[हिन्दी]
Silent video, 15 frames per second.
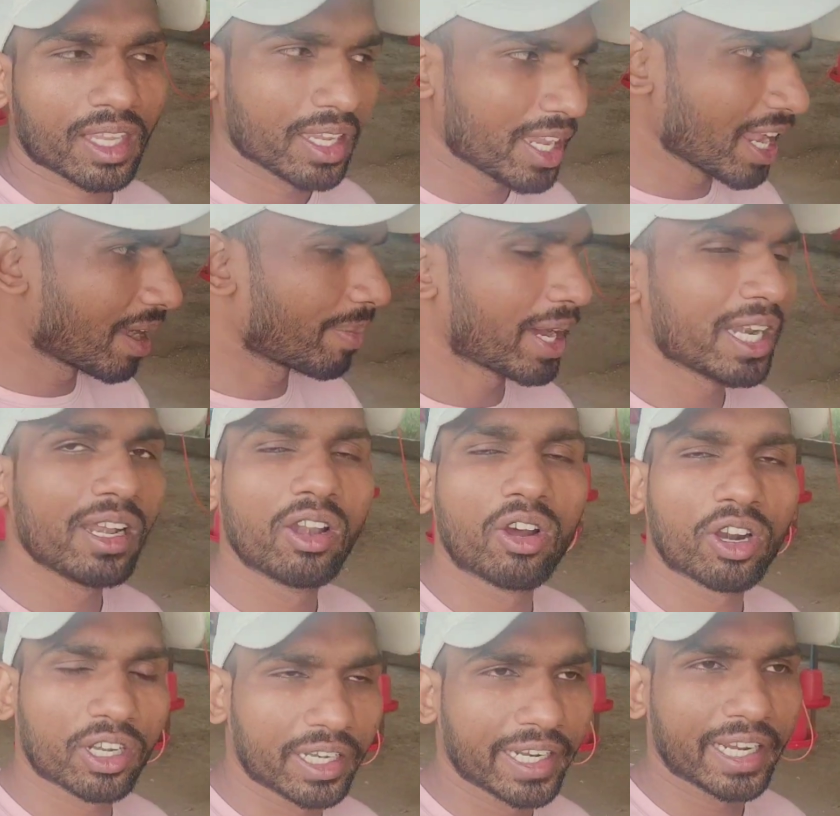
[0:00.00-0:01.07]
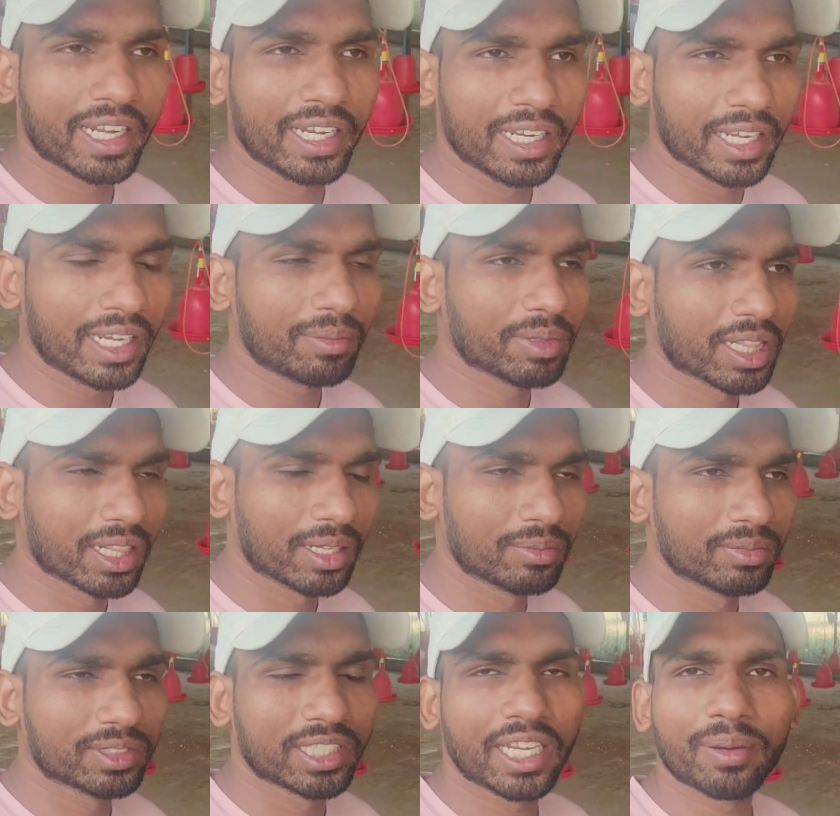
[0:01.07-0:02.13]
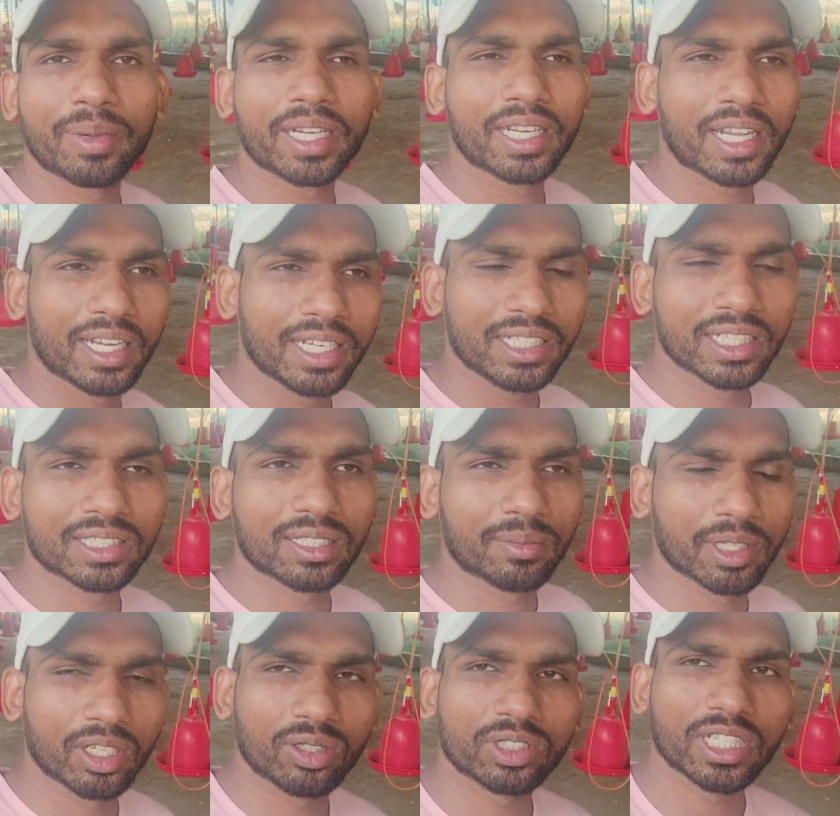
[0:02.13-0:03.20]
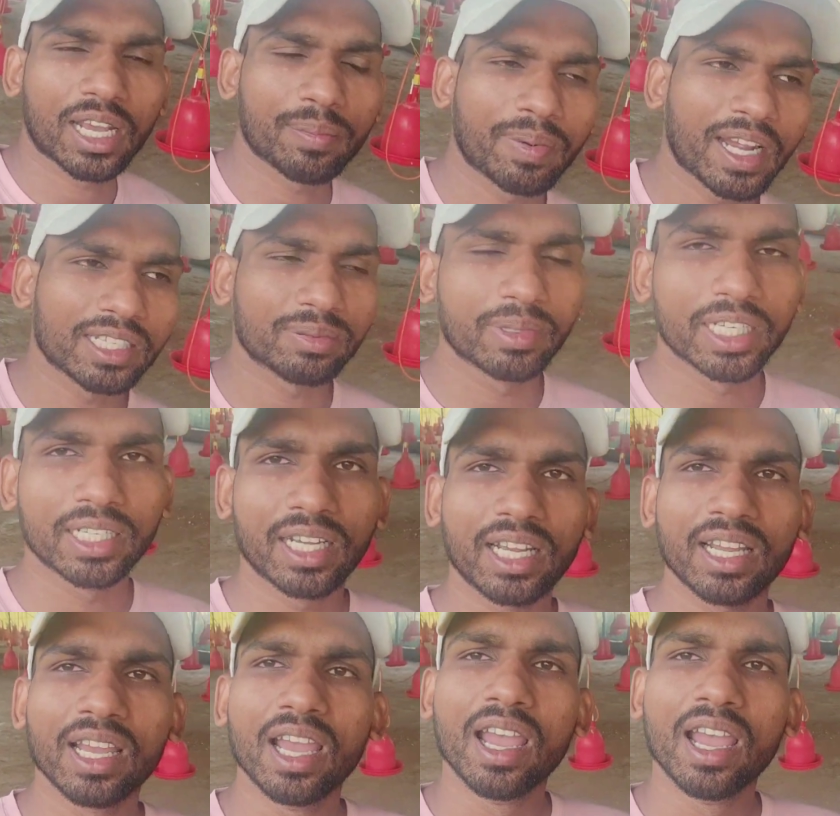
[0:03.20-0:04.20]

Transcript: ये हमारी लॉट निकली है मतलब छह महीना नहीं ये समझ लो चार पांच महीना